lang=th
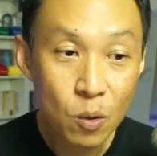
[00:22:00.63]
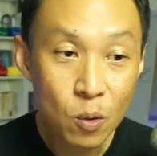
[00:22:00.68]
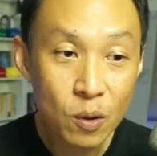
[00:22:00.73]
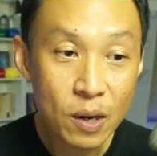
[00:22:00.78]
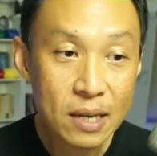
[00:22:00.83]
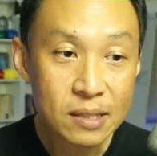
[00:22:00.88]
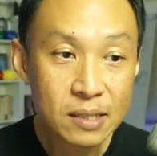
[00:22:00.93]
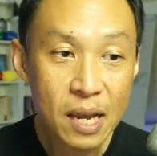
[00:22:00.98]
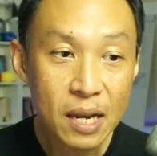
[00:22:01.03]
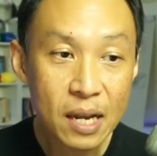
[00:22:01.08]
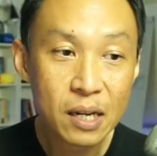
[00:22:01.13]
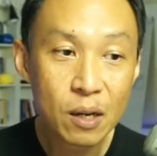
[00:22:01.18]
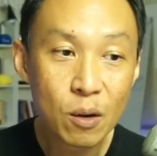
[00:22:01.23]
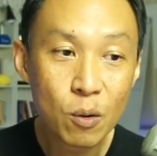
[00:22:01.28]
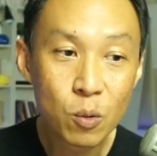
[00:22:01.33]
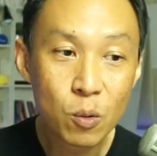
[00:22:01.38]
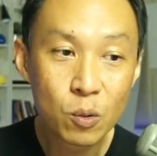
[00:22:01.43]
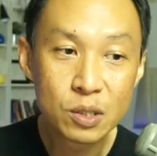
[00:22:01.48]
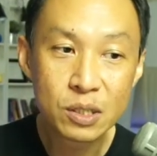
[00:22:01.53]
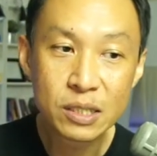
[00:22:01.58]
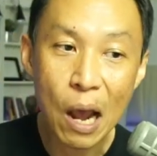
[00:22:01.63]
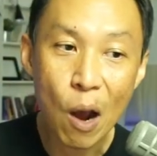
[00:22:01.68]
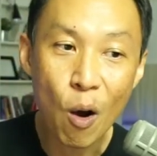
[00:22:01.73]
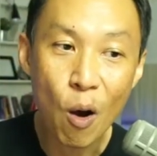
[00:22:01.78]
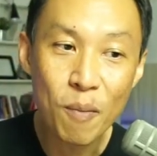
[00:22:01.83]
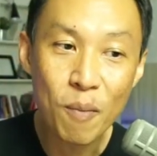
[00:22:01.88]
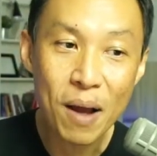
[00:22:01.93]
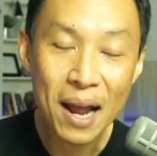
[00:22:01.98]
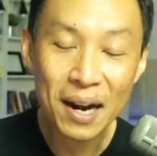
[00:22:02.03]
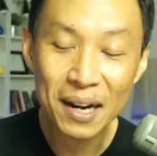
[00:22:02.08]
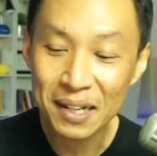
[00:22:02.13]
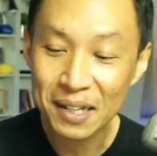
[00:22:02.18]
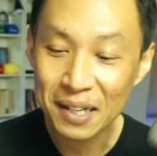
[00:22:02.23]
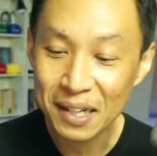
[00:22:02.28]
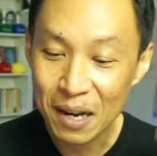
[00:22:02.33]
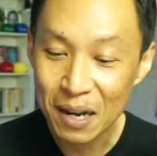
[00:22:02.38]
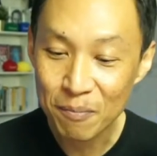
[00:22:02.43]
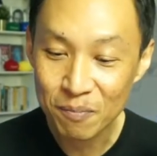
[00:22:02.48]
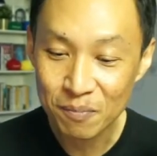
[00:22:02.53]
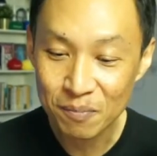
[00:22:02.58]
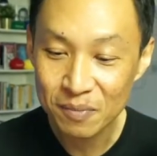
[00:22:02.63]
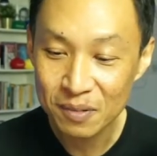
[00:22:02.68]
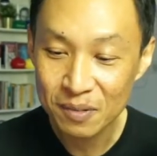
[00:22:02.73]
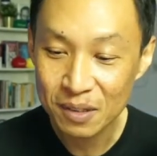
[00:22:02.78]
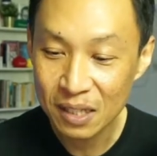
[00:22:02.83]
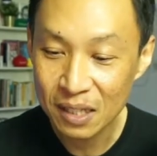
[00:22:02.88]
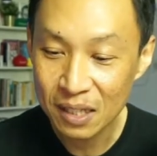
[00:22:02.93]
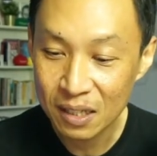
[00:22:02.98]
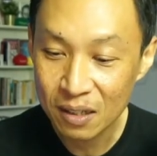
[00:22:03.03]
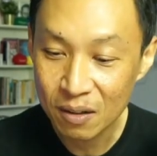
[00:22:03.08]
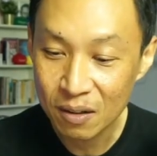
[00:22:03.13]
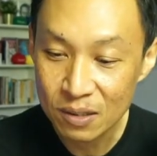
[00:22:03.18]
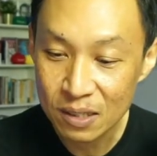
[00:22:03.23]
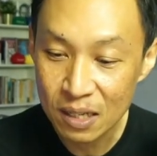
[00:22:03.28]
คุณ SA New คุณแจ๋วมากเลยนะครับที่โฆ